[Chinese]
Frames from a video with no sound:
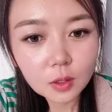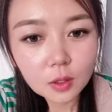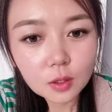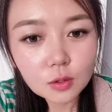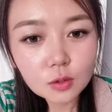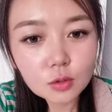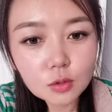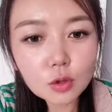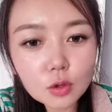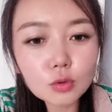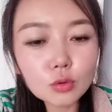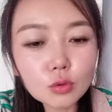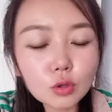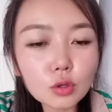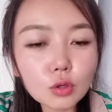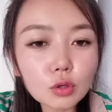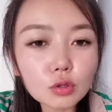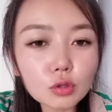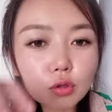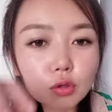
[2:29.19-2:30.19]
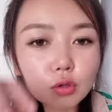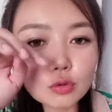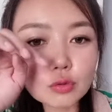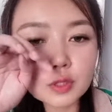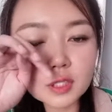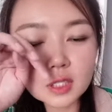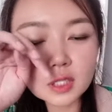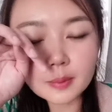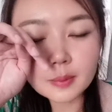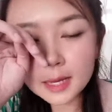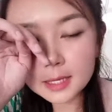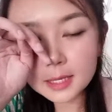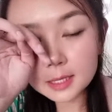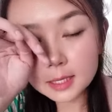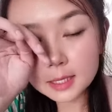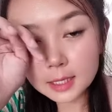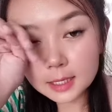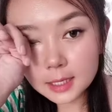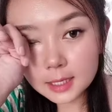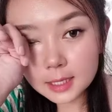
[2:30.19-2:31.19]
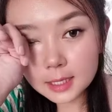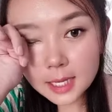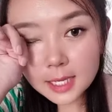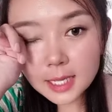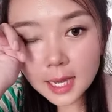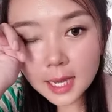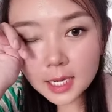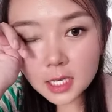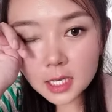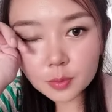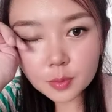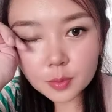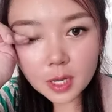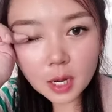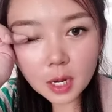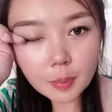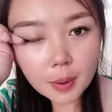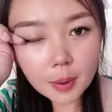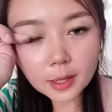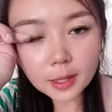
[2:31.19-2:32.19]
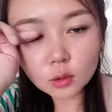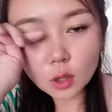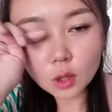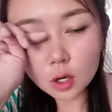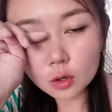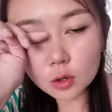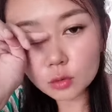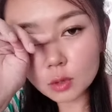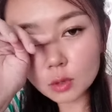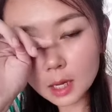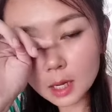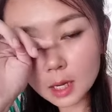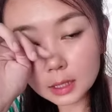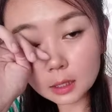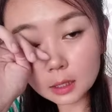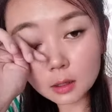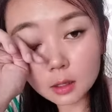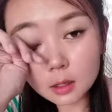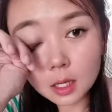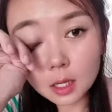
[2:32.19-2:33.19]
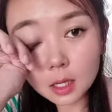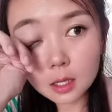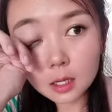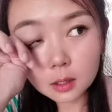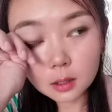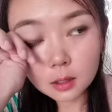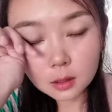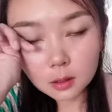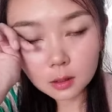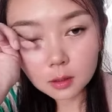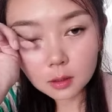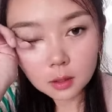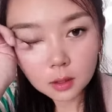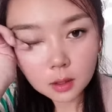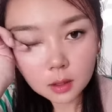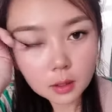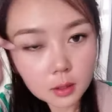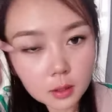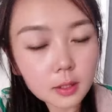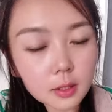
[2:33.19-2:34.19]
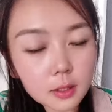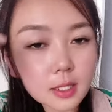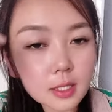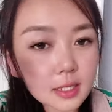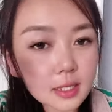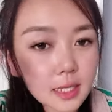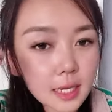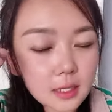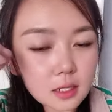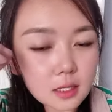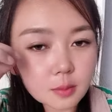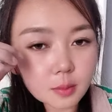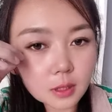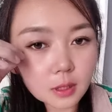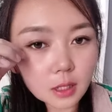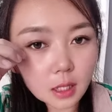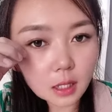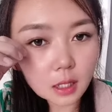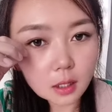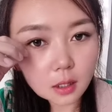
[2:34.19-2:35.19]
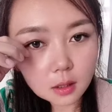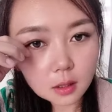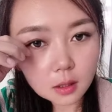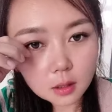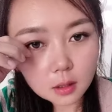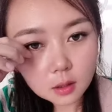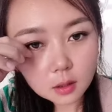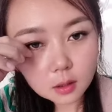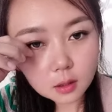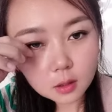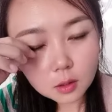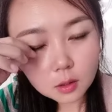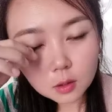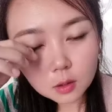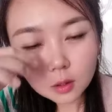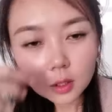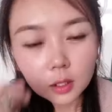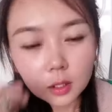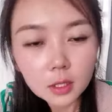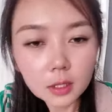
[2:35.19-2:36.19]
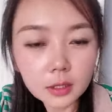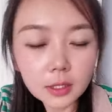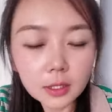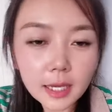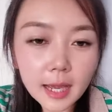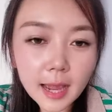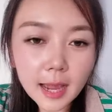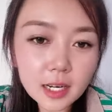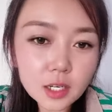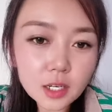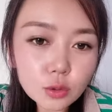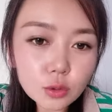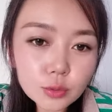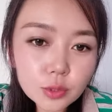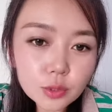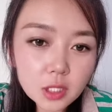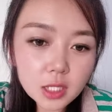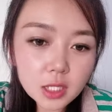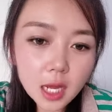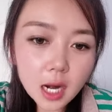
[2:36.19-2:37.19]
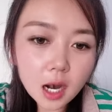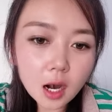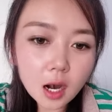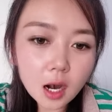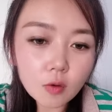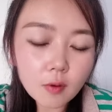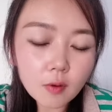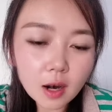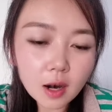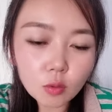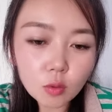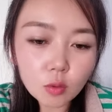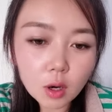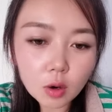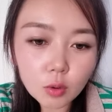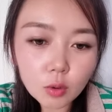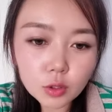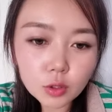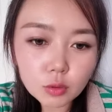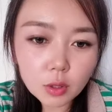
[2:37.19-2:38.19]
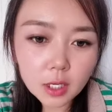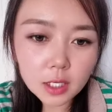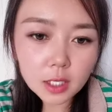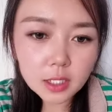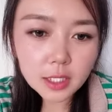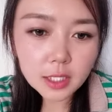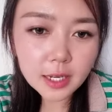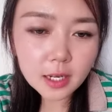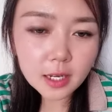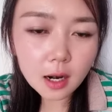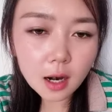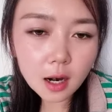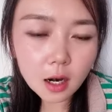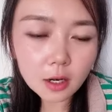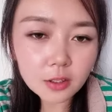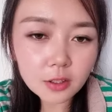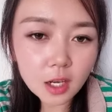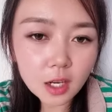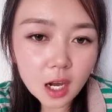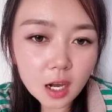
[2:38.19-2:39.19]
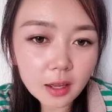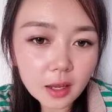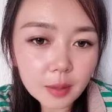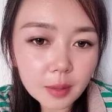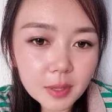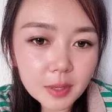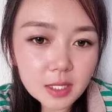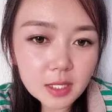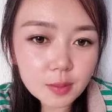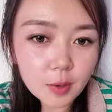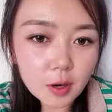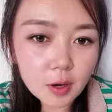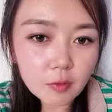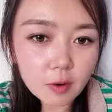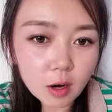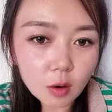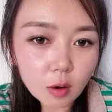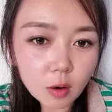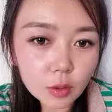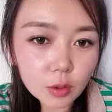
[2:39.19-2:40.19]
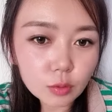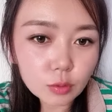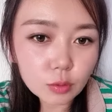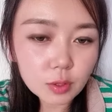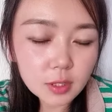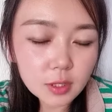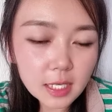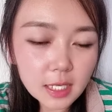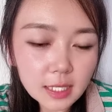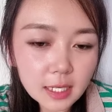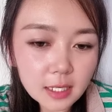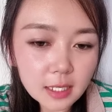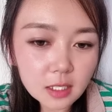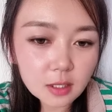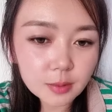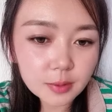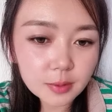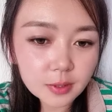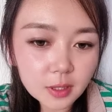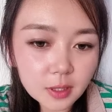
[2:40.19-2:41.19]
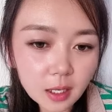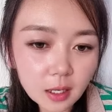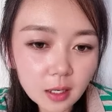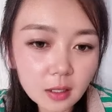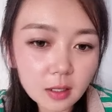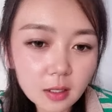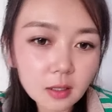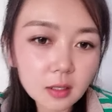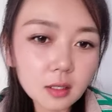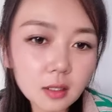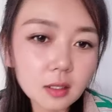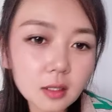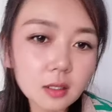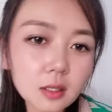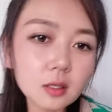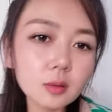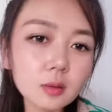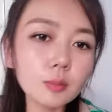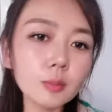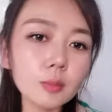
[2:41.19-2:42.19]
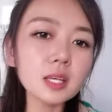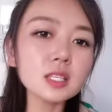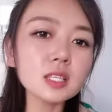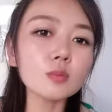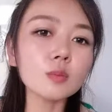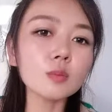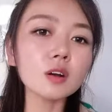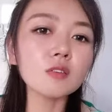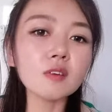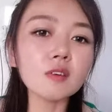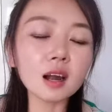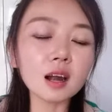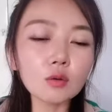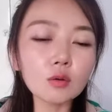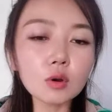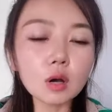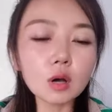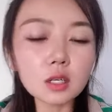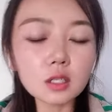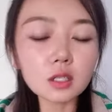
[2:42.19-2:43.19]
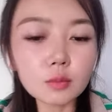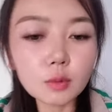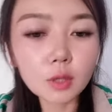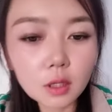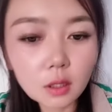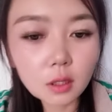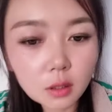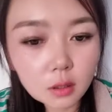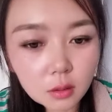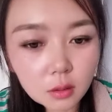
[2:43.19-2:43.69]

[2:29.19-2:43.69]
送鱼都送出几百斤了，你在咱直播间拍多少鱼啊，大哥？也在咱直播间，你还是用其他号玩过？我觉得这个号你好像没怎么玩过鱼，在咱直播间没怎么玩过，是不？